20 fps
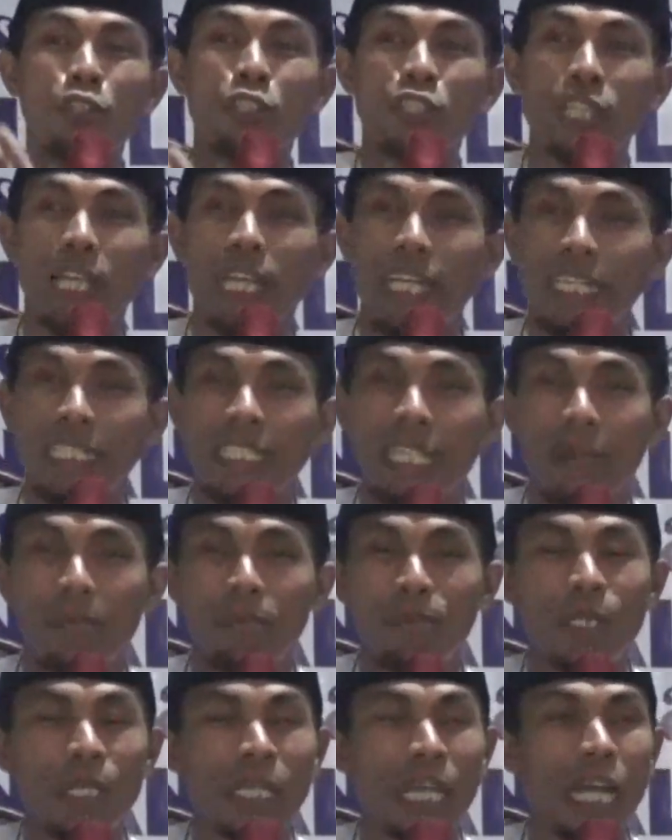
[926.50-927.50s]
potra
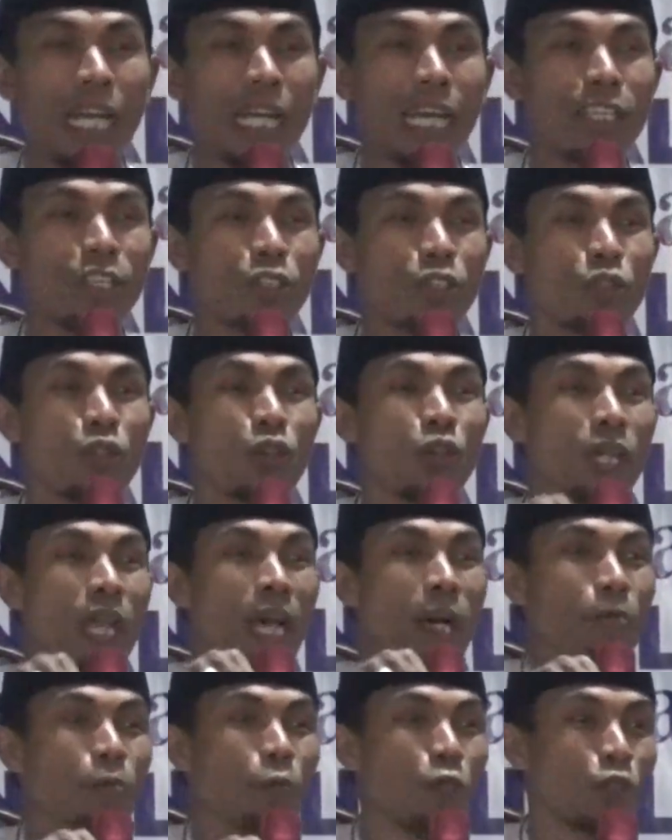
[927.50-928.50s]
isabe e ka kanto
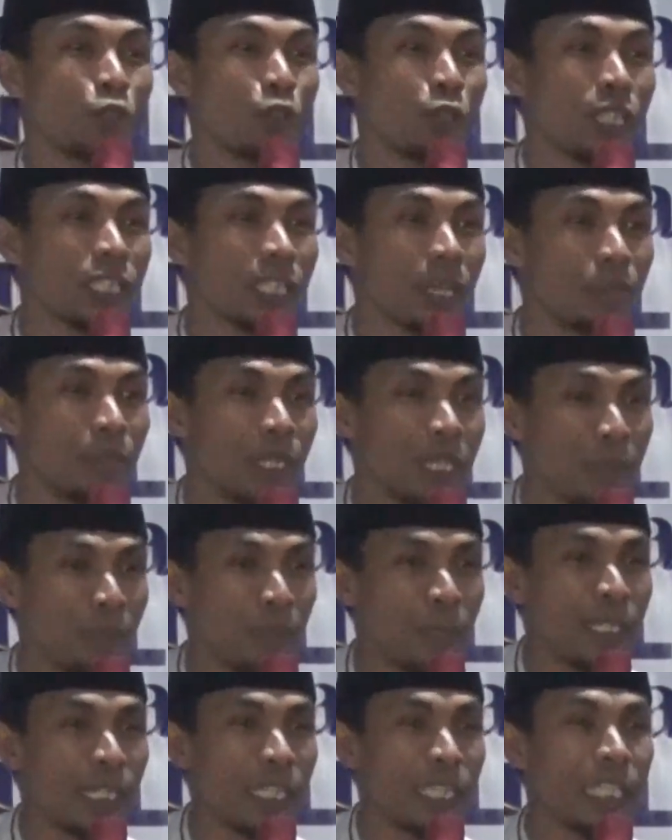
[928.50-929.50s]
nak foto isabe e
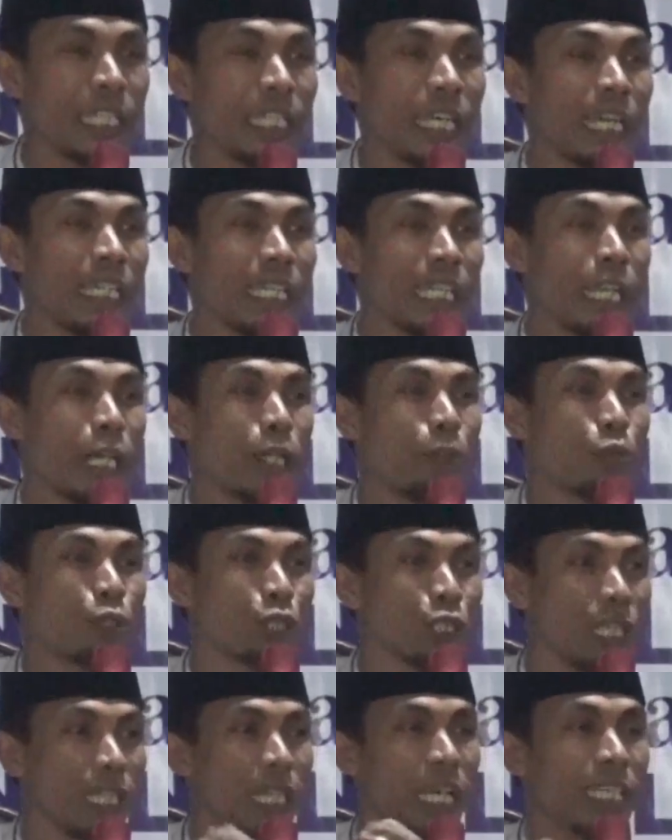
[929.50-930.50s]
ke pendidikan
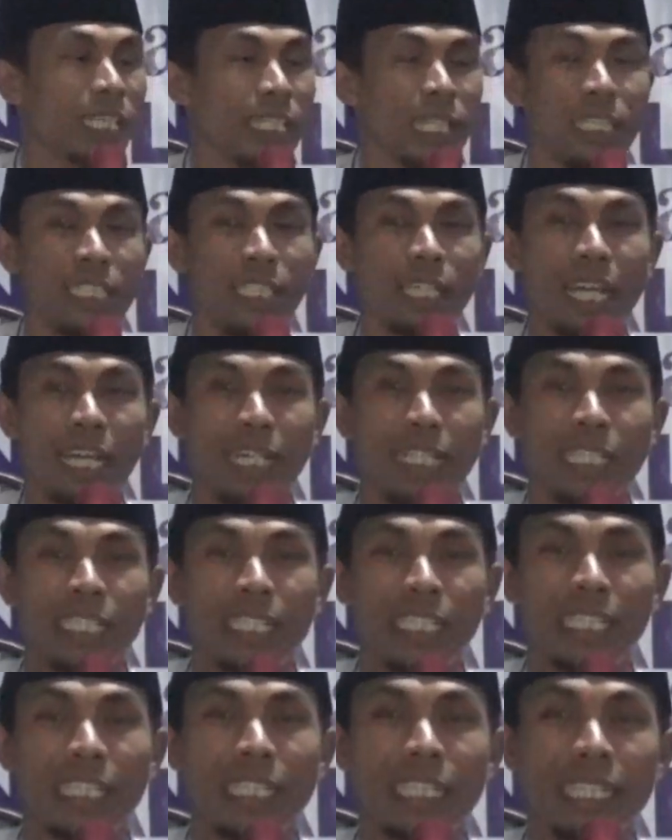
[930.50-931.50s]
ilmu syariat ya
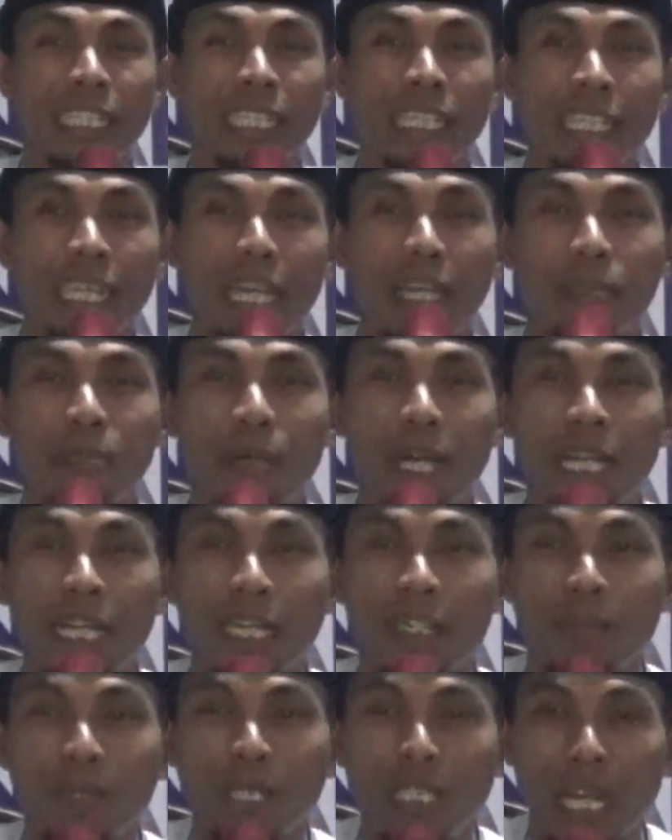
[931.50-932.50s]
ceraki keng
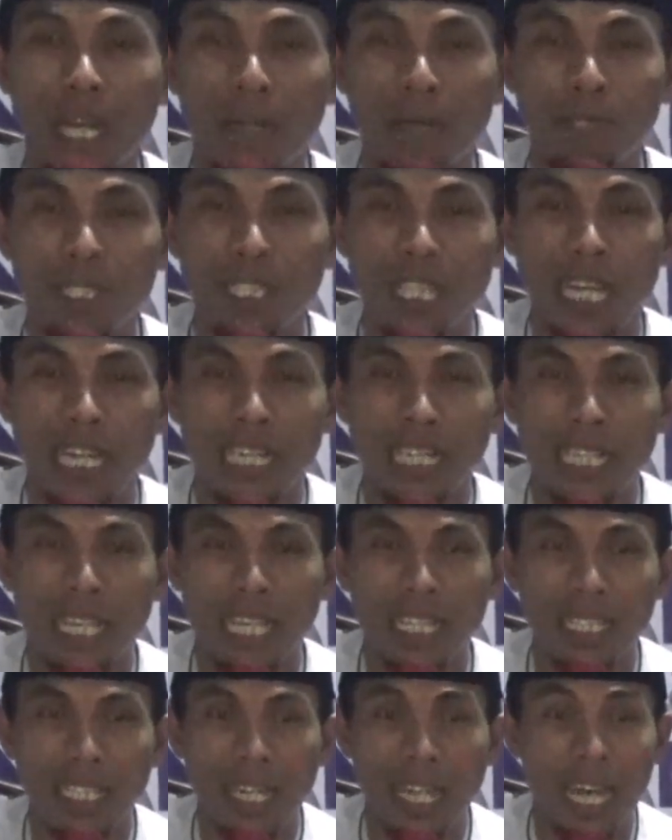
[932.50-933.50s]
makle bisa abita
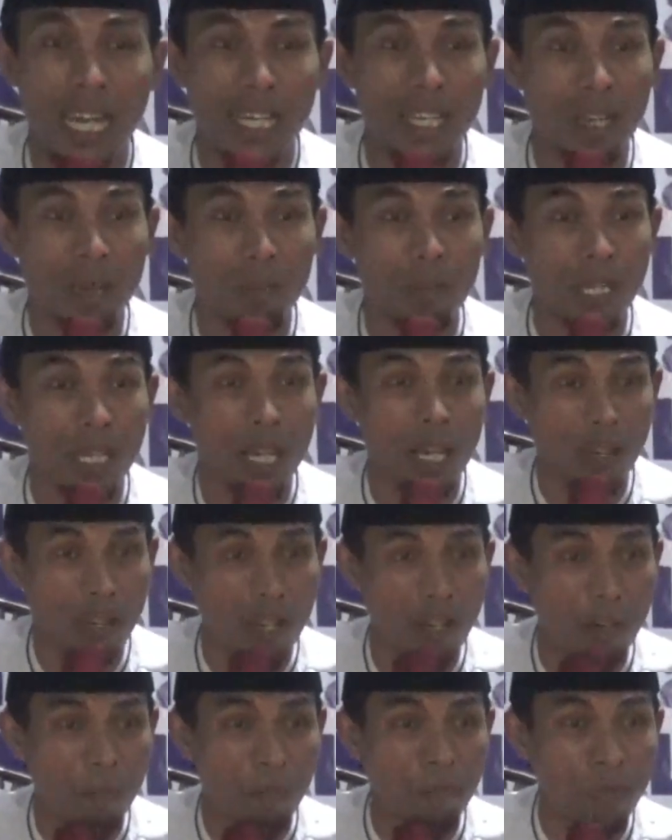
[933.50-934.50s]
aki antara halal ben
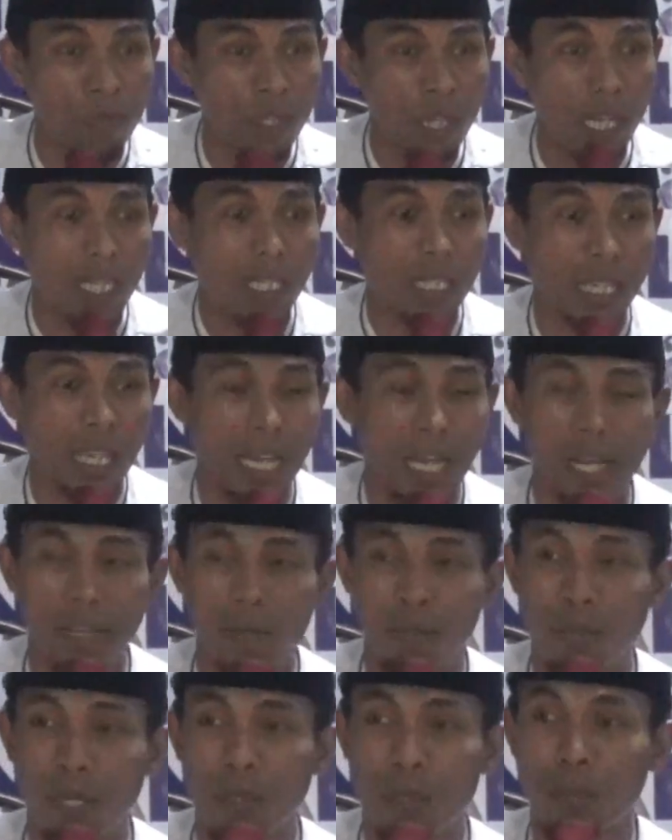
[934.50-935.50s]
haram antara
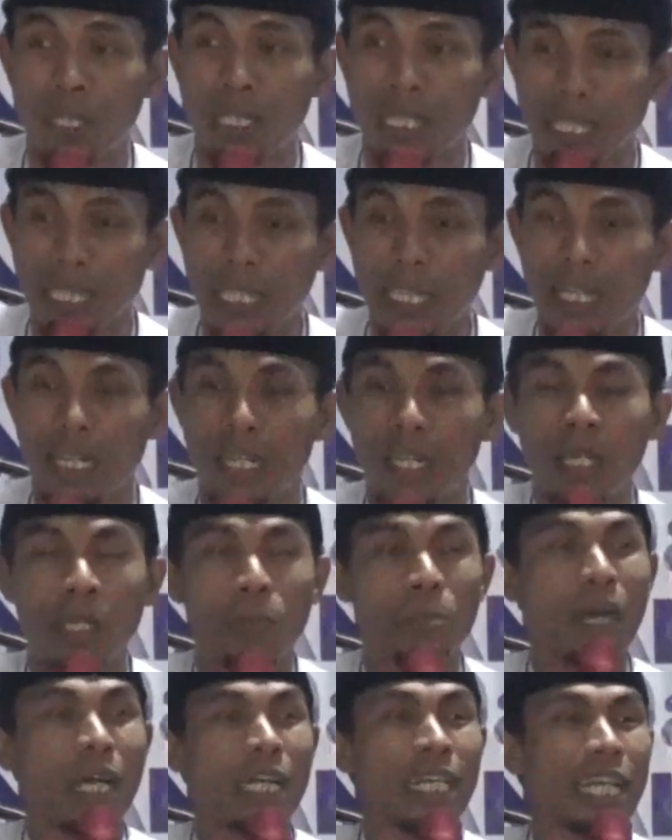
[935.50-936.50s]
hak ben batil
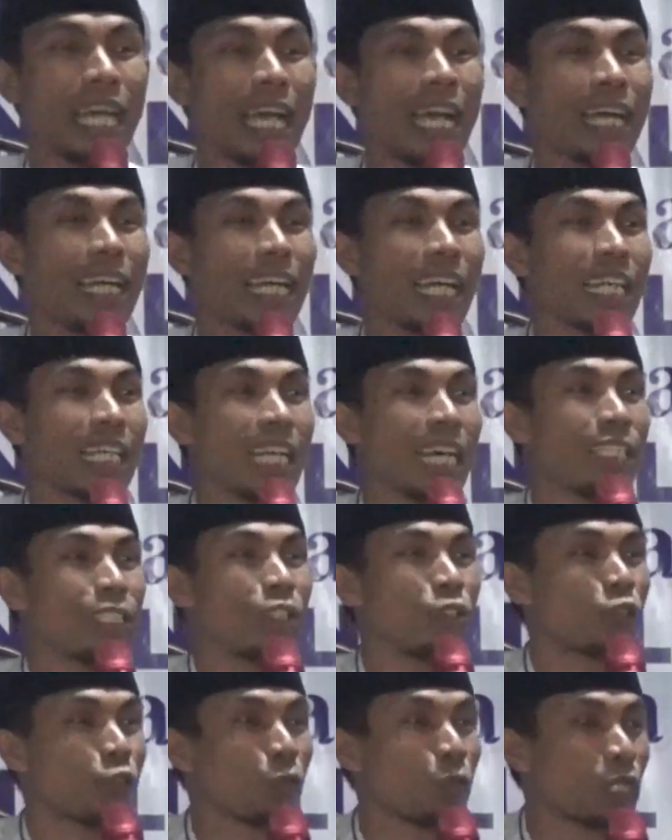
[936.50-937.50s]
makle akal
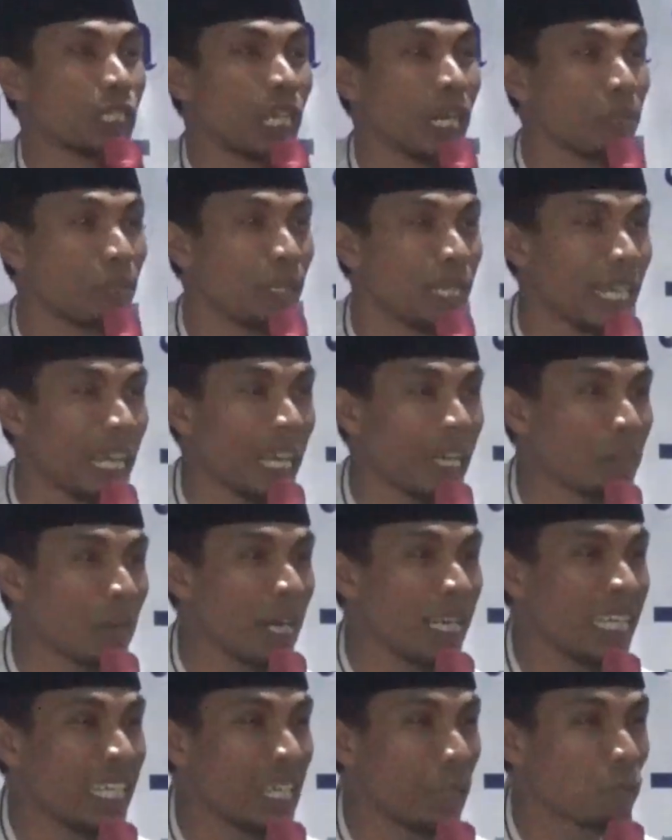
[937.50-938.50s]
gak dinto bisa menang
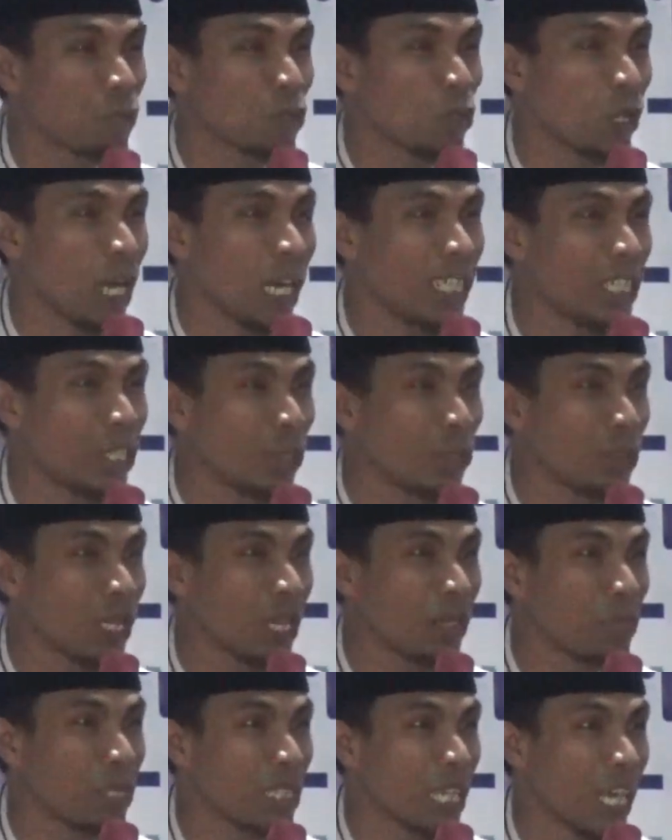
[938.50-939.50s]
makle nafsu gak
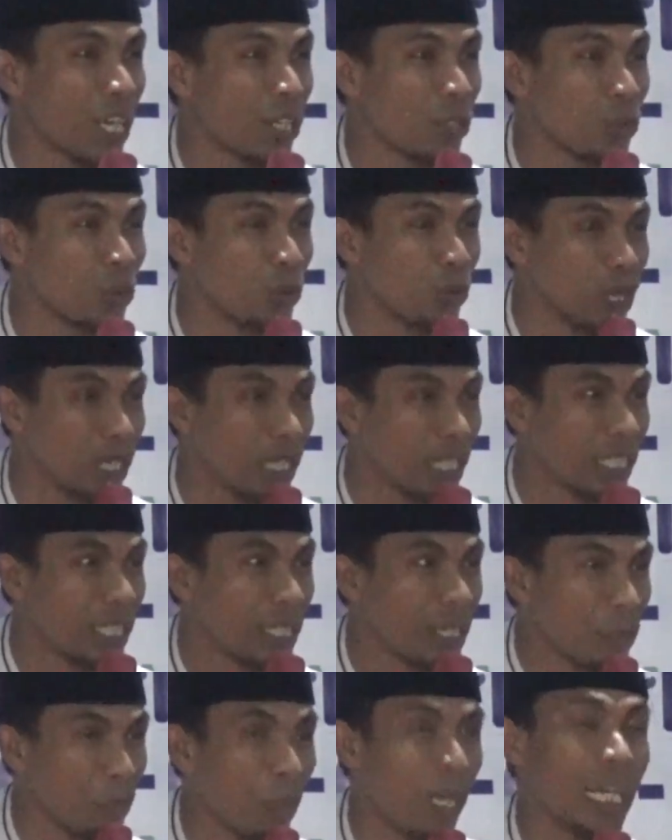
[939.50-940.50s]
dinto tak bisa
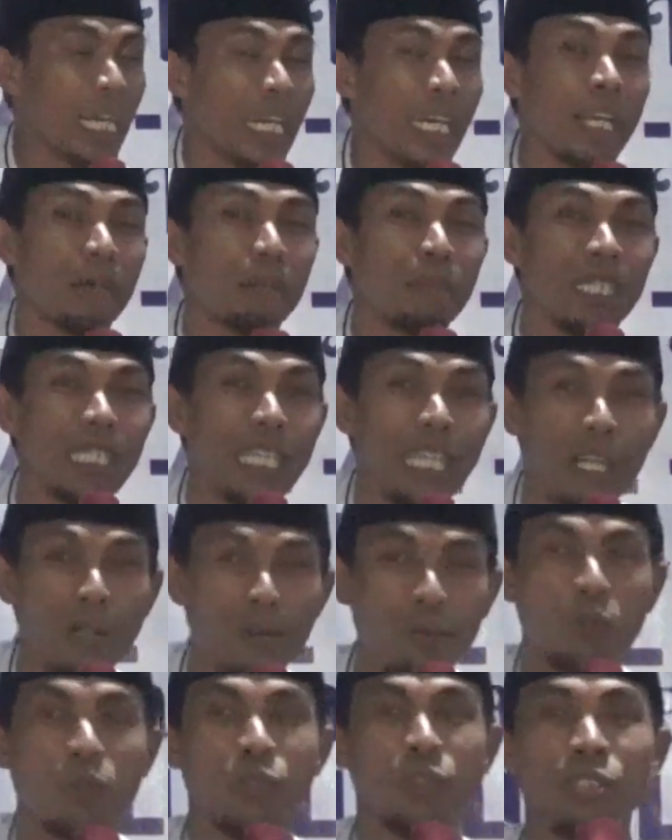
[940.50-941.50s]
akuli maka kalau ben
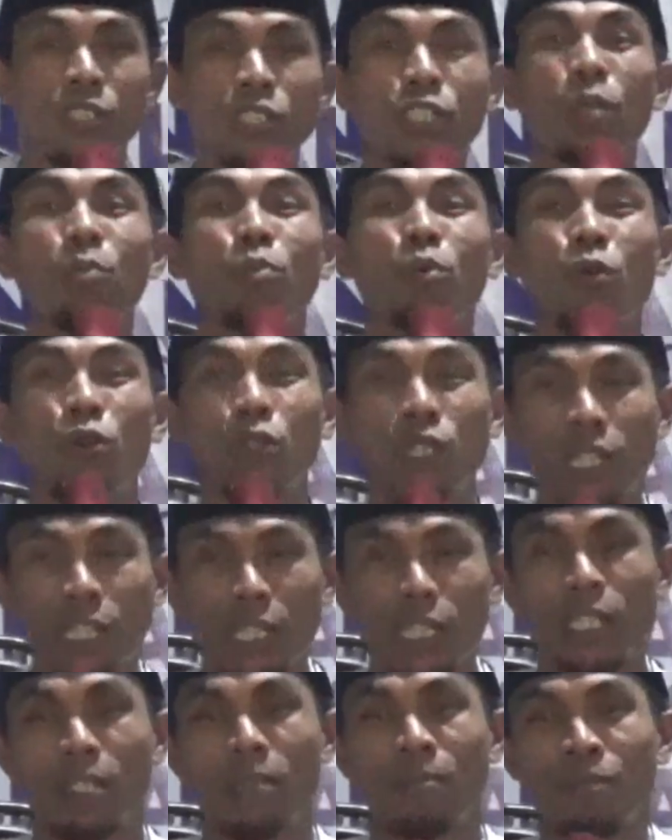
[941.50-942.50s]
ilmu semua ke
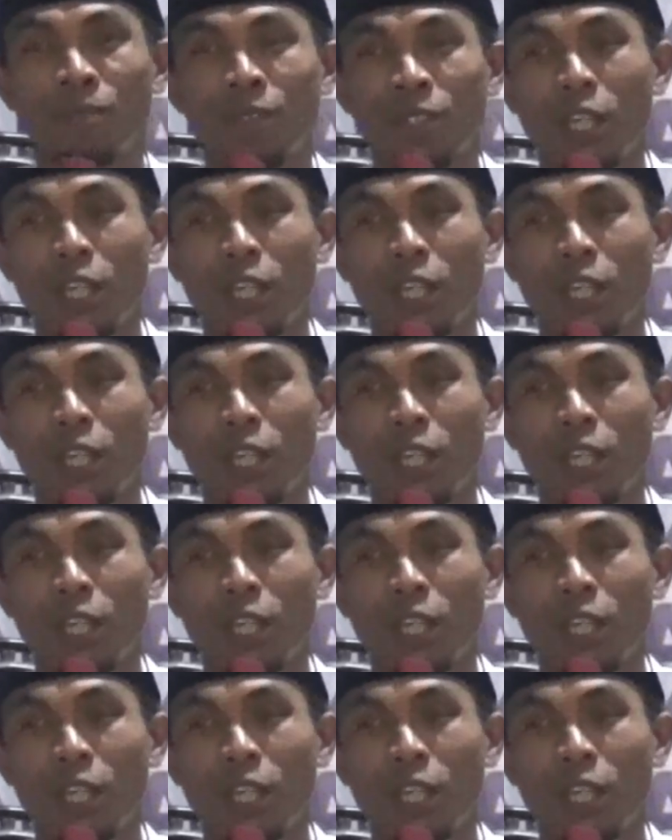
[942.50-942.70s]
eh